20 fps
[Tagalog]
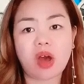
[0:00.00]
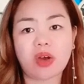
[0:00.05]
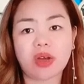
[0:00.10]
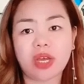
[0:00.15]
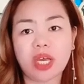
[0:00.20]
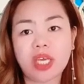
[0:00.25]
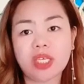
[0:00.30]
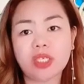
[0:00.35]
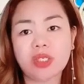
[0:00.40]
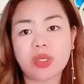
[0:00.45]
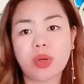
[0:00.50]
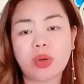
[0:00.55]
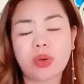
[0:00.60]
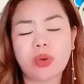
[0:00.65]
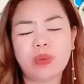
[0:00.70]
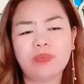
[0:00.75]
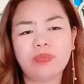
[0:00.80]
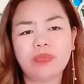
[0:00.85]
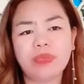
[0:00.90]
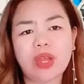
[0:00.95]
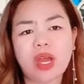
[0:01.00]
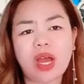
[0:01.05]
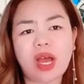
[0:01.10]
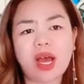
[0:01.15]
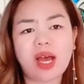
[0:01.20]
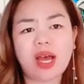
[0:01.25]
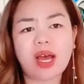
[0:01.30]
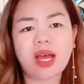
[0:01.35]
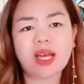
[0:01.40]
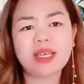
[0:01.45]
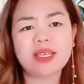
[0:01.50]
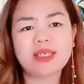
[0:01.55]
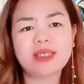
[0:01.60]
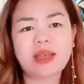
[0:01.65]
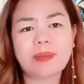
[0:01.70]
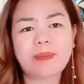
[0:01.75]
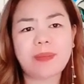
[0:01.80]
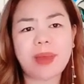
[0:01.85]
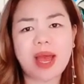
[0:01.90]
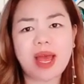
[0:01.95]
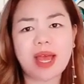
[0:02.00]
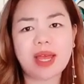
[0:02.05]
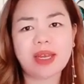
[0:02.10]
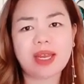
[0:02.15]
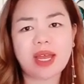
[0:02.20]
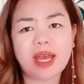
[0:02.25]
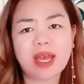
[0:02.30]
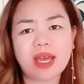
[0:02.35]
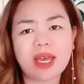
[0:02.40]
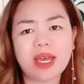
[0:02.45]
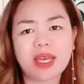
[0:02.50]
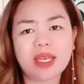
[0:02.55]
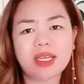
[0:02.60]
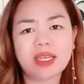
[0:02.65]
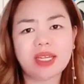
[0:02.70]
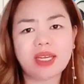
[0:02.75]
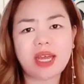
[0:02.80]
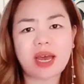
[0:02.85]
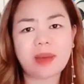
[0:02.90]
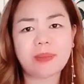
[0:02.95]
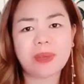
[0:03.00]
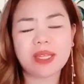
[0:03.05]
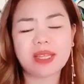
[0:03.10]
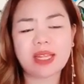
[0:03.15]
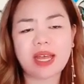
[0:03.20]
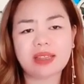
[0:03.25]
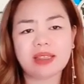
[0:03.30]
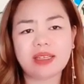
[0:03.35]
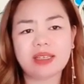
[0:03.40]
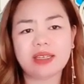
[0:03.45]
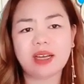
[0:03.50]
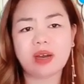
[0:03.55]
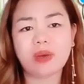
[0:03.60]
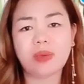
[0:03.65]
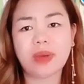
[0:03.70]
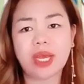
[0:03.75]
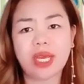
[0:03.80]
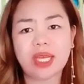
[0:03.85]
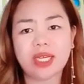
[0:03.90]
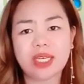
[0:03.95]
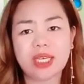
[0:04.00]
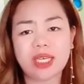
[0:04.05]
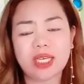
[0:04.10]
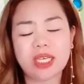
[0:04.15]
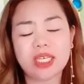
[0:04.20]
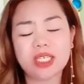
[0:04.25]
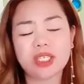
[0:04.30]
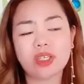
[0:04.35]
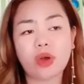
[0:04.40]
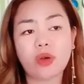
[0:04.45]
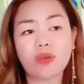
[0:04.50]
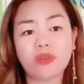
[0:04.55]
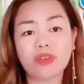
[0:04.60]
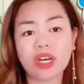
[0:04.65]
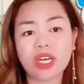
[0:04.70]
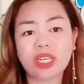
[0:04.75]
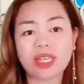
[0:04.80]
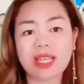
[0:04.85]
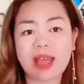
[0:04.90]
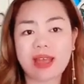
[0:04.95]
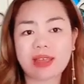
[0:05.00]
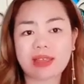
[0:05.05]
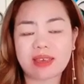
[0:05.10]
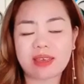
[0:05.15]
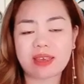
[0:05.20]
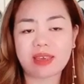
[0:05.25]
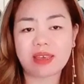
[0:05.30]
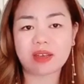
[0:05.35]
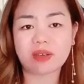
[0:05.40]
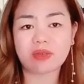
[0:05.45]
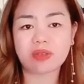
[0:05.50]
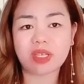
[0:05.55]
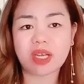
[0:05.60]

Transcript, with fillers: Okay? So, uh, ang isa pa na hindi dapat natin gawin is overtagging.